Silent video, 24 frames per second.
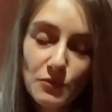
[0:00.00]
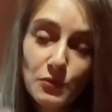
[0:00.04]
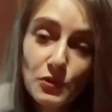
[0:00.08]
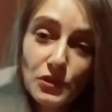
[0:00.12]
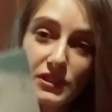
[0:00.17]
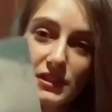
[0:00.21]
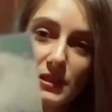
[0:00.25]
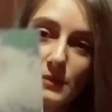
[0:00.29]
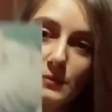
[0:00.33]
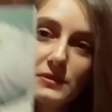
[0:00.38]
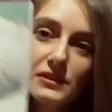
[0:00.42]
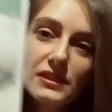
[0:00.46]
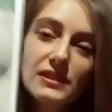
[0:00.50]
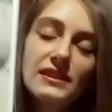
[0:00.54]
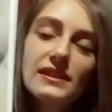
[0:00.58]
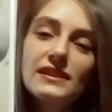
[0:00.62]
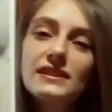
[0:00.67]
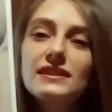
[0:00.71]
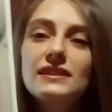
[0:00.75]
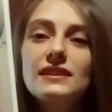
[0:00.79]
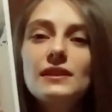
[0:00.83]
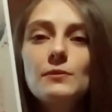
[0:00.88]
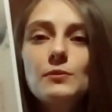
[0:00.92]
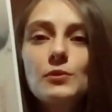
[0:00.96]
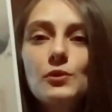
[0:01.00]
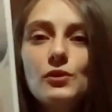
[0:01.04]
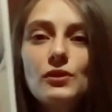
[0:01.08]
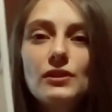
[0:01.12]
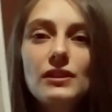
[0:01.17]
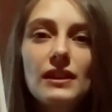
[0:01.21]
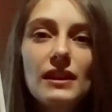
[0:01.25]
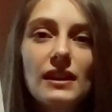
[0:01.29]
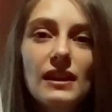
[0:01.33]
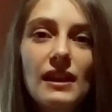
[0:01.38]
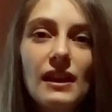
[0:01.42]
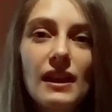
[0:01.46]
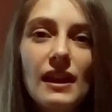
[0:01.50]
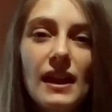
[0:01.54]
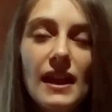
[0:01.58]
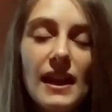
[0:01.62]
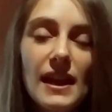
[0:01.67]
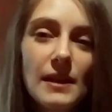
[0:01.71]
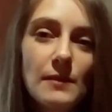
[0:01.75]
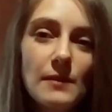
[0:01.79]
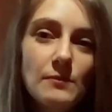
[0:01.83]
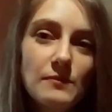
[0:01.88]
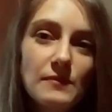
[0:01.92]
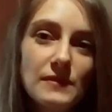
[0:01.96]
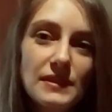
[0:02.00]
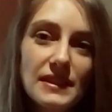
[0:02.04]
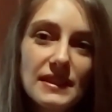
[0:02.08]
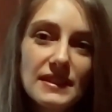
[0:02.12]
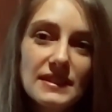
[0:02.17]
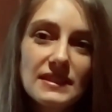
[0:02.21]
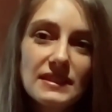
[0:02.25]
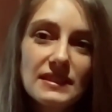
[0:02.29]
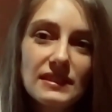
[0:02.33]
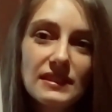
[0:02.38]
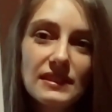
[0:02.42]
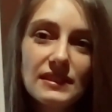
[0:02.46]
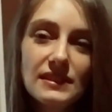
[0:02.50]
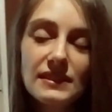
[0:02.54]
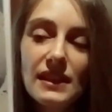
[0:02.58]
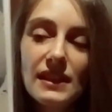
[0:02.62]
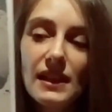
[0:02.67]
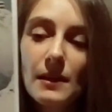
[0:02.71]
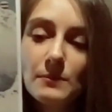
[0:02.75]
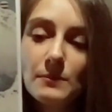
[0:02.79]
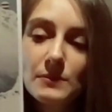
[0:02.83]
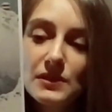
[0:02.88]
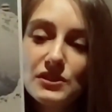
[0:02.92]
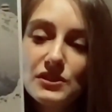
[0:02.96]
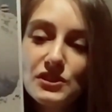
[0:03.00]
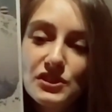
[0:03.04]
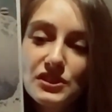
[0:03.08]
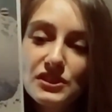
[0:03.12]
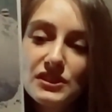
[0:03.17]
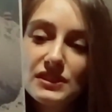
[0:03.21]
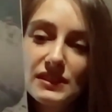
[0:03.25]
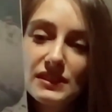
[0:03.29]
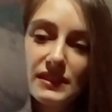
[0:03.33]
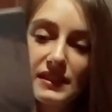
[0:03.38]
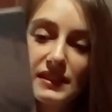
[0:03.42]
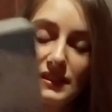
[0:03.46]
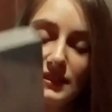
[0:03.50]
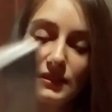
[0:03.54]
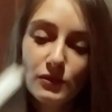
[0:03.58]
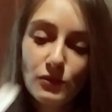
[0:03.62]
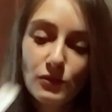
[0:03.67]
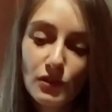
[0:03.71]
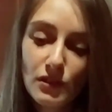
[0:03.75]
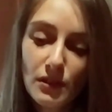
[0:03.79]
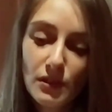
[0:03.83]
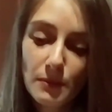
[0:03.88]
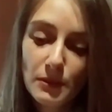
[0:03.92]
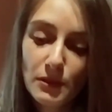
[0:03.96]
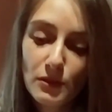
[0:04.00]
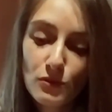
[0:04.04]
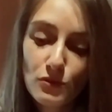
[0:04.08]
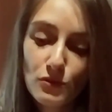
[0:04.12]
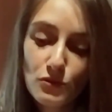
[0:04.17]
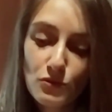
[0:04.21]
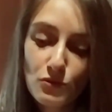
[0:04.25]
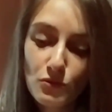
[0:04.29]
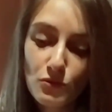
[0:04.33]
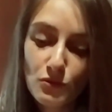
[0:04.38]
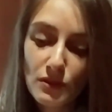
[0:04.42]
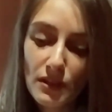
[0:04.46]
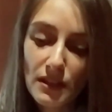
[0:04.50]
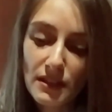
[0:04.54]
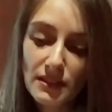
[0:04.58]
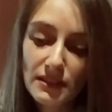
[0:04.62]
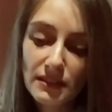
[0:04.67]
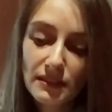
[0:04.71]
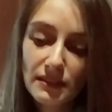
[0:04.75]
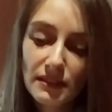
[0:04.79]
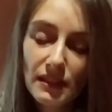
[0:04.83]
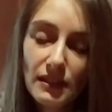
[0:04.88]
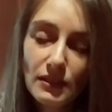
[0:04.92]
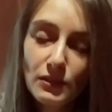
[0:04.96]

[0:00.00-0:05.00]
Bu kitabında da yine böyle hem yazılarını hem de şiirlerini görebiliyorsunuz aslında.